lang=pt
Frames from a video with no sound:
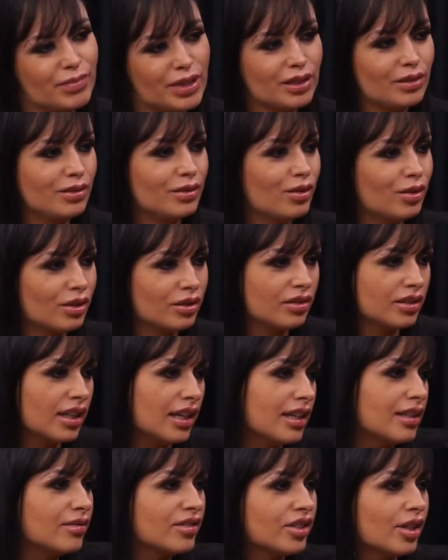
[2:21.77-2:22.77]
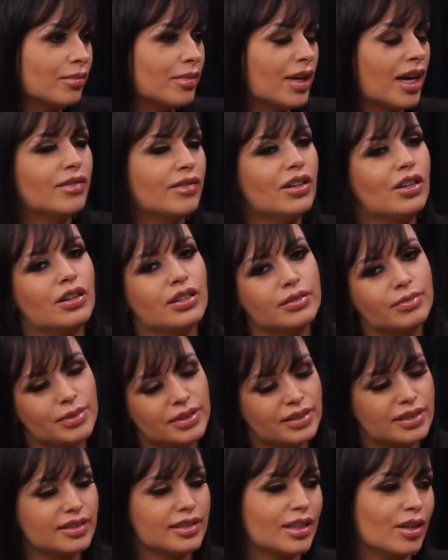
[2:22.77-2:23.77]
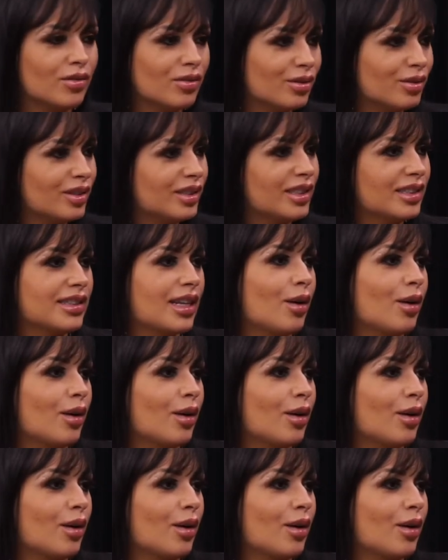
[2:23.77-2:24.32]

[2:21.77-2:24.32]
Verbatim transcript: pelo dono, né? Ele uhum. chamava, ó, oh, preciso tal coisa,